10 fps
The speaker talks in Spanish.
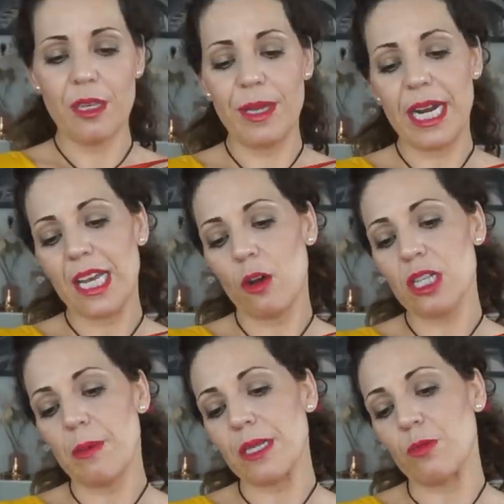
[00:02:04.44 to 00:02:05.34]
y mirad qué
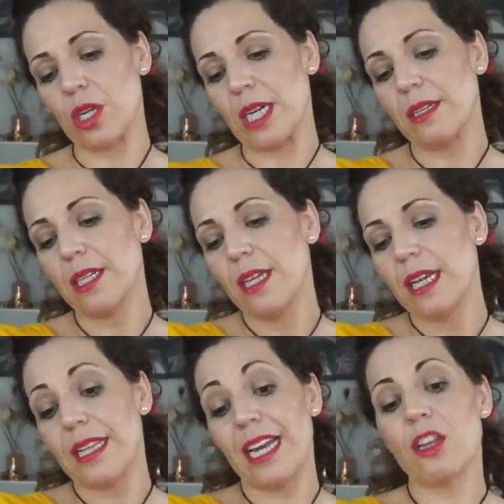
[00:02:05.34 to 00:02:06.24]
cosa más mona.
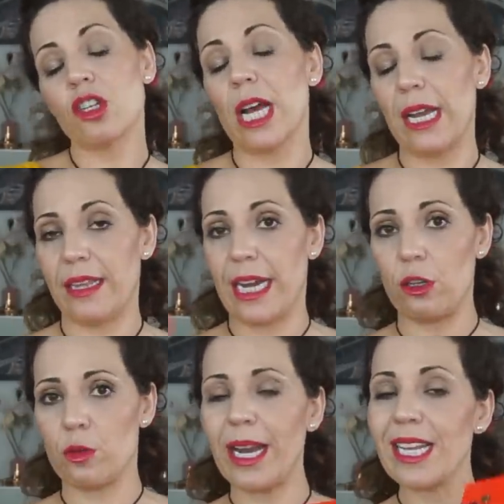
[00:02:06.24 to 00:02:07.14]
Tienen dos
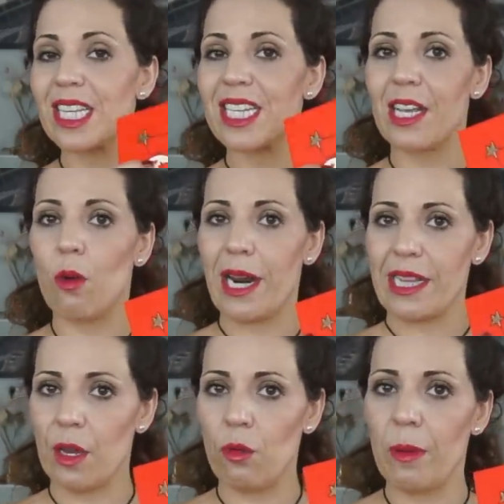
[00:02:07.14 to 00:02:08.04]
calendarios, ¿vale? Este es el de
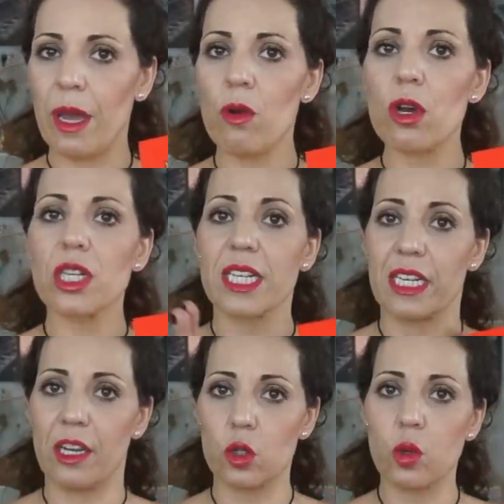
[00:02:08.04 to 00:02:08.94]
49 euros, que es el
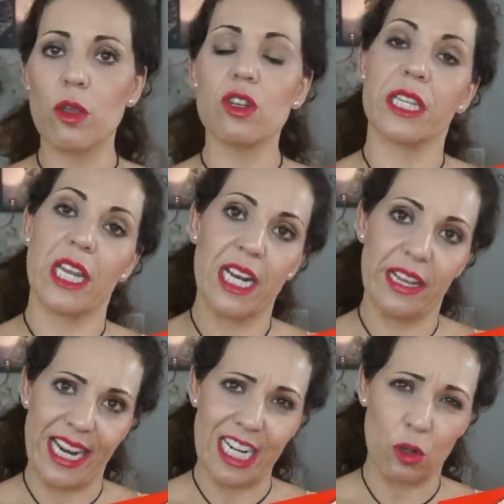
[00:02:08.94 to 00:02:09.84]
de los sueños, y tienen el
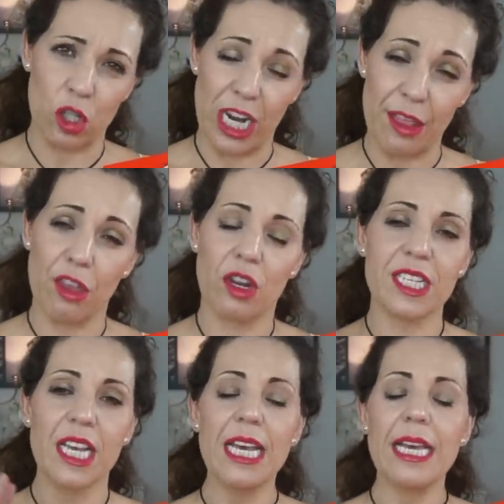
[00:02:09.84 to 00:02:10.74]
de las
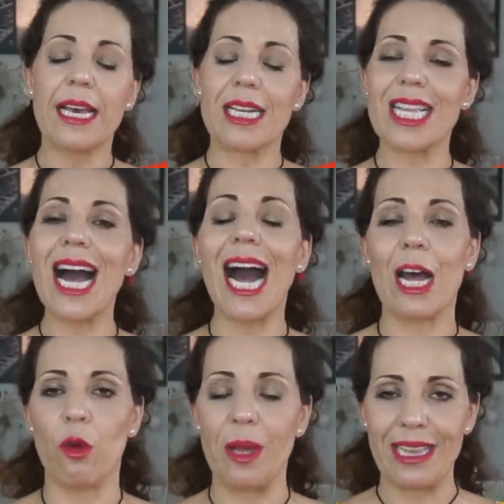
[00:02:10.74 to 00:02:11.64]
constelaciones, que está a
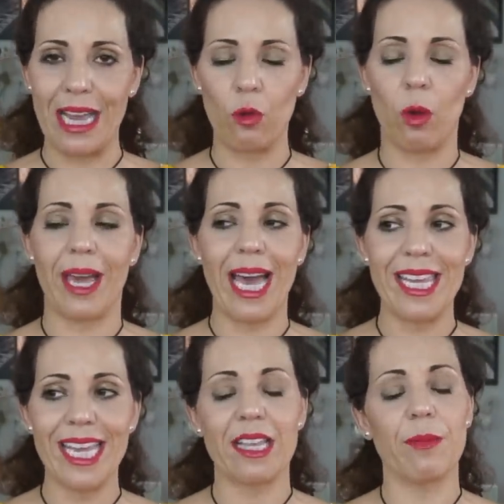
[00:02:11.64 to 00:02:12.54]
99, que
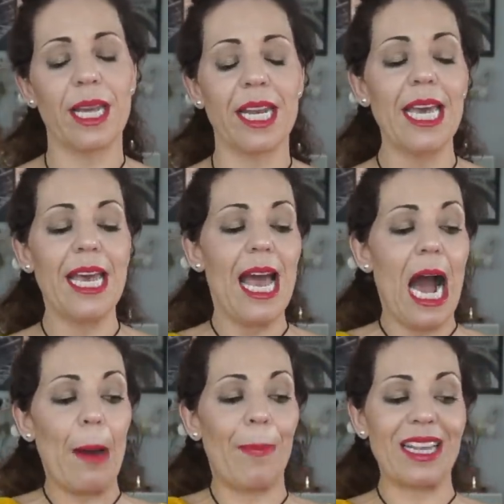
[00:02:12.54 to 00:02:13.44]
ahí ya te viene,
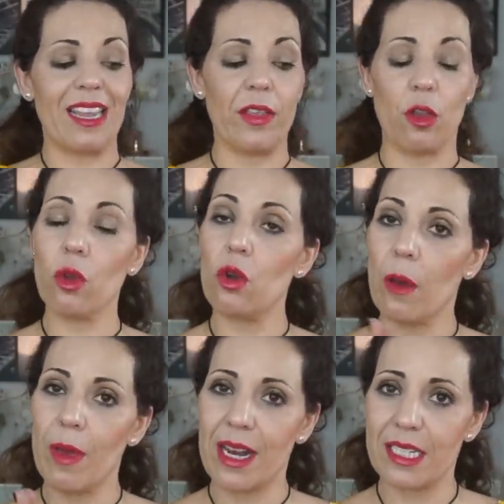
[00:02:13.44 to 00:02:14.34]
aparte de todo lo que
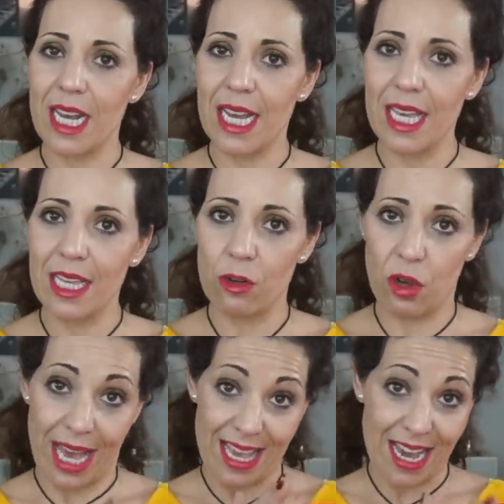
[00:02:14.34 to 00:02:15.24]
ves aquí, lo
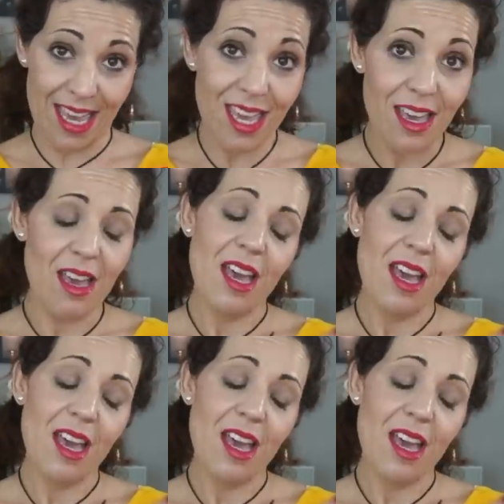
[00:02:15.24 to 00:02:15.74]
que hay aquí,